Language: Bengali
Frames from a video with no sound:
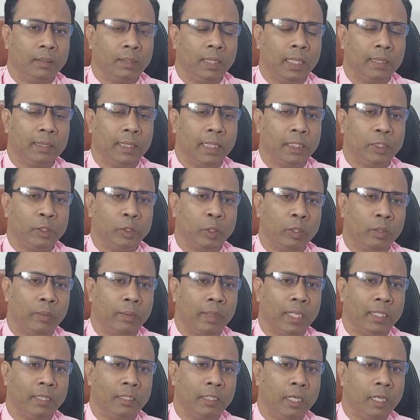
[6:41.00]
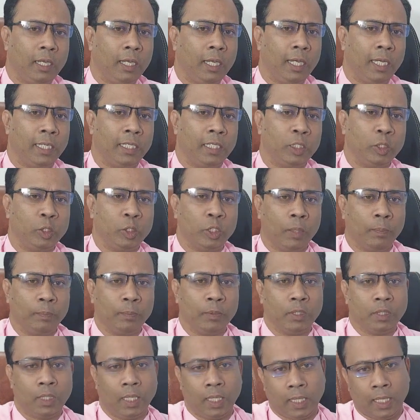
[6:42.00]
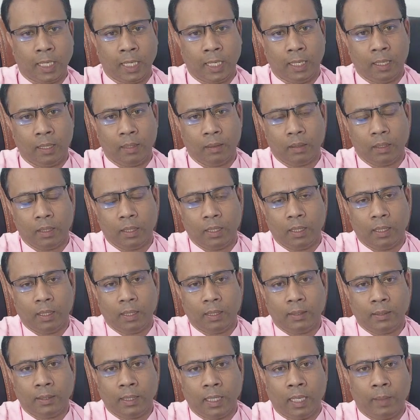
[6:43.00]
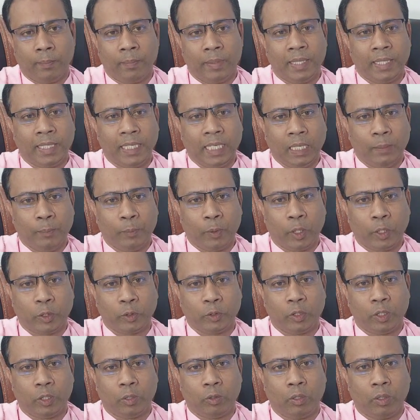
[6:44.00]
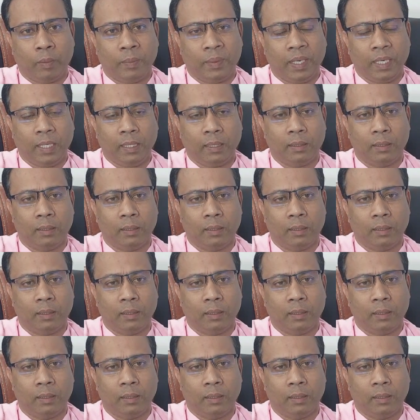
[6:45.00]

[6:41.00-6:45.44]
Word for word: তাদের ছোটোবেলা থেকে একটি স্বপ্ন থাকে তারা মেডিকেলে পড়াশোনা করবে